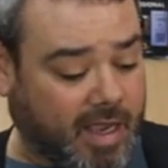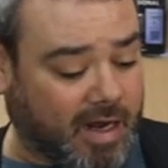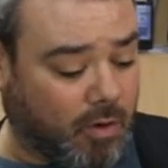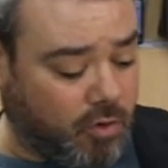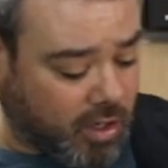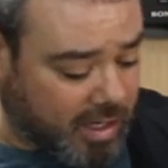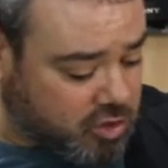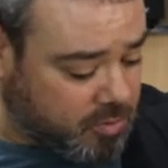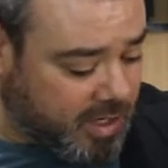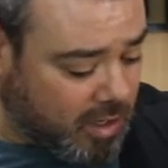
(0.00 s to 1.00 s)
En algunos
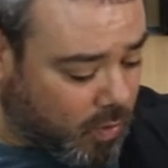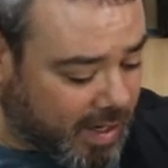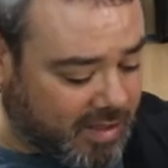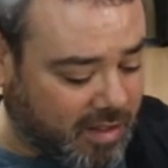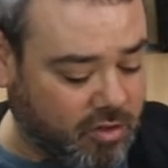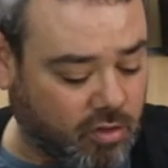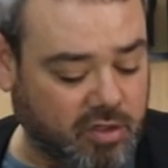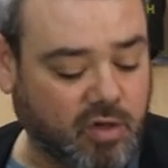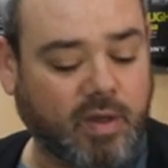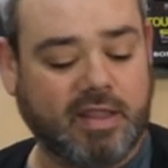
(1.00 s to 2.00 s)
casos viene el
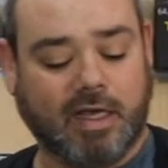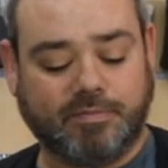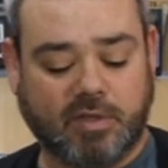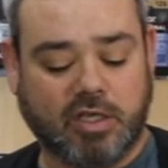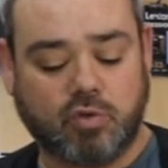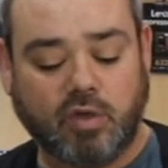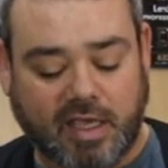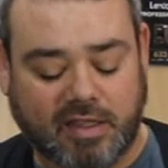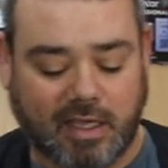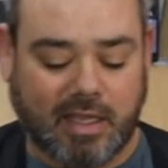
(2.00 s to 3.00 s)
40-150, que es un
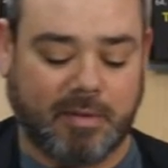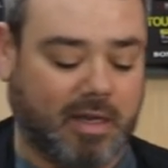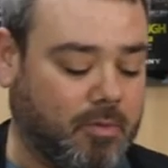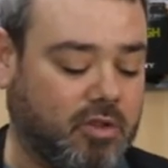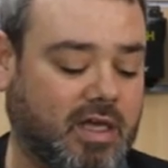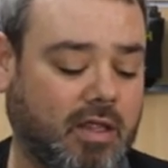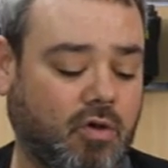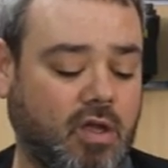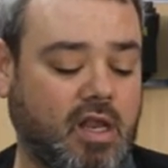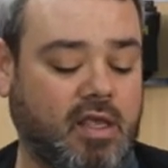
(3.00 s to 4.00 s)
kit que ya viene
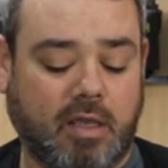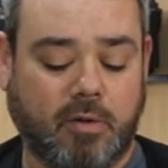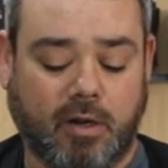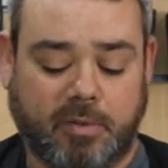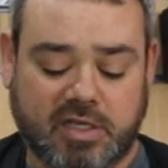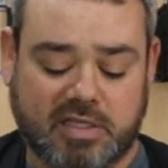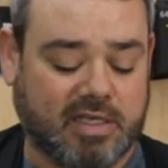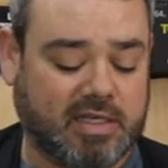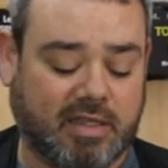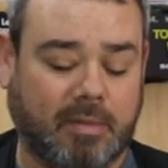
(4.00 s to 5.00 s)
montado, y bueno, pues
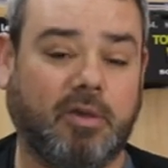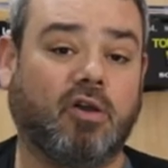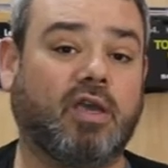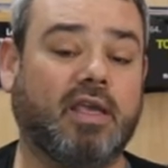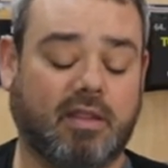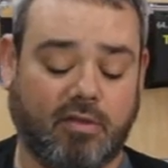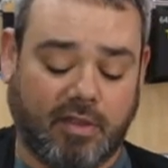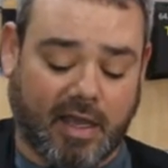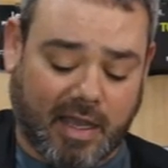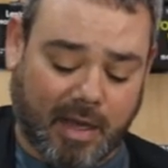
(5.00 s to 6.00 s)
este es el típico kit
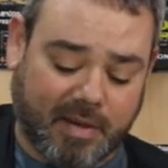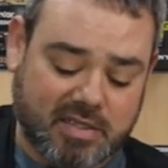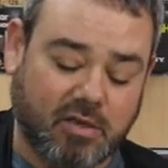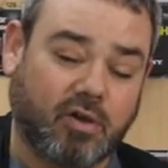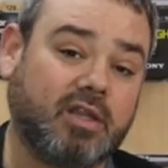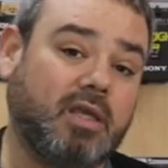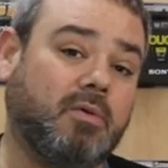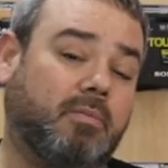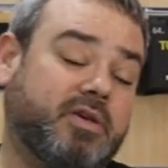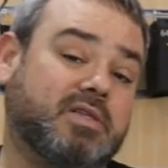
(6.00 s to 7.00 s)
donde acaba este
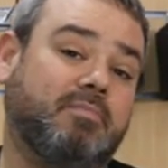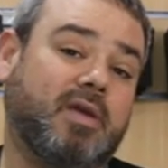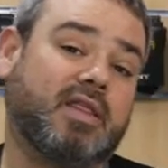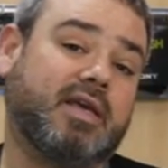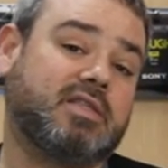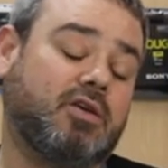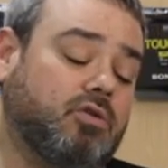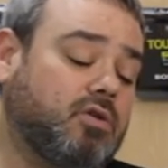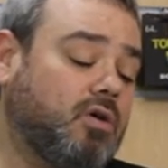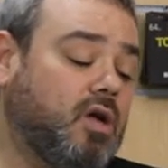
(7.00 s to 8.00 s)
objetivo, pues empieza este
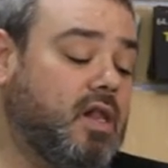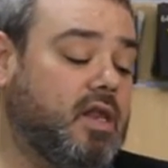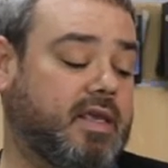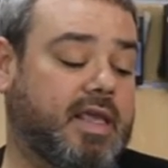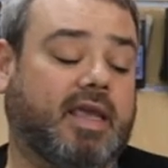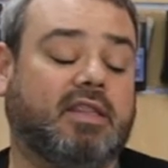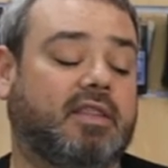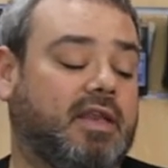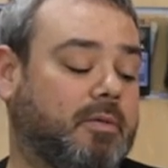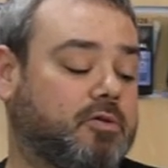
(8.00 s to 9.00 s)
otro, y aquí
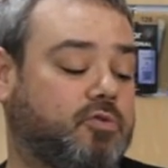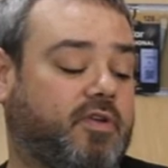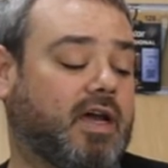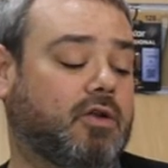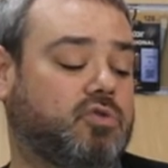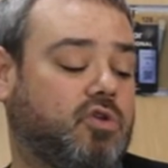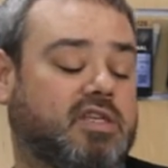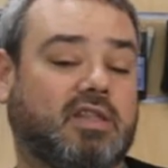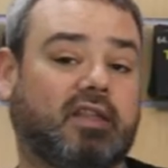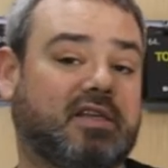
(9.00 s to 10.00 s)
tendríamos, os pues fijaros, un
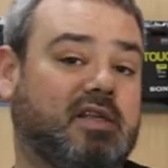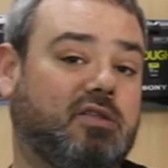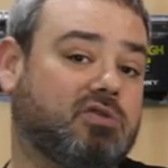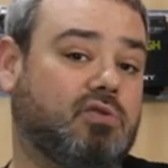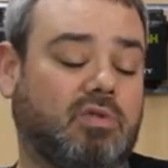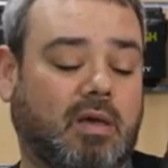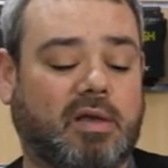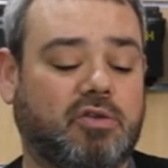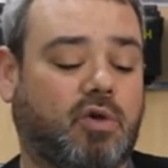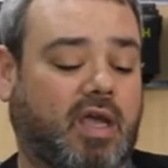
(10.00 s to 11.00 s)
80-300 en un
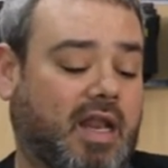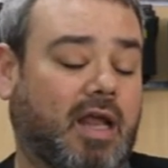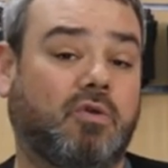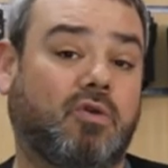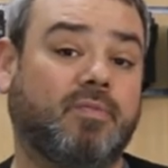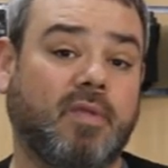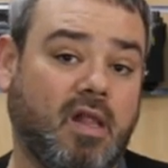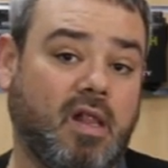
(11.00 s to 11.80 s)
tamaño enano,